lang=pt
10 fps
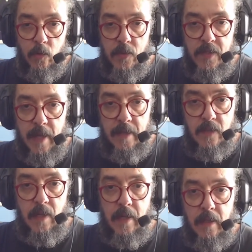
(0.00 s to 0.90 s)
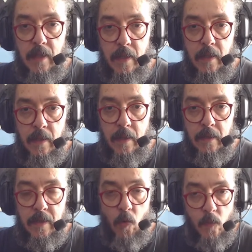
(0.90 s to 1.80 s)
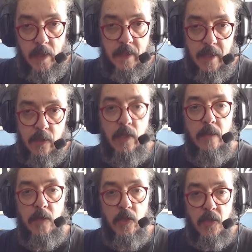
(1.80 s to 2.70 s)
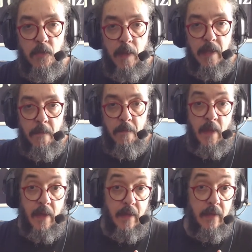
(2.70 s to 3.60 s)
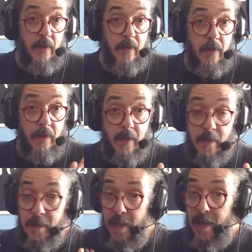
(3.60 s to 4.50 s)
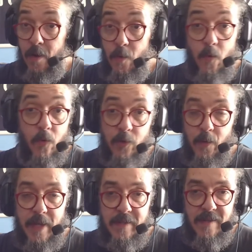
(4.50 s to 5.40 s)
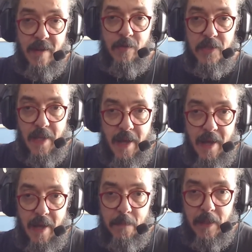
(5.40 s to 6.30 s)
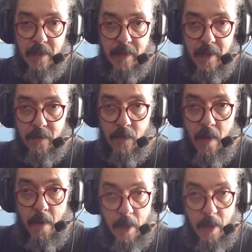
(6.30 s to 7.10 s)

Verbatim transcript: dos sites da, da da comunidade da IBXP e lá o Ctrl S não está habilitado.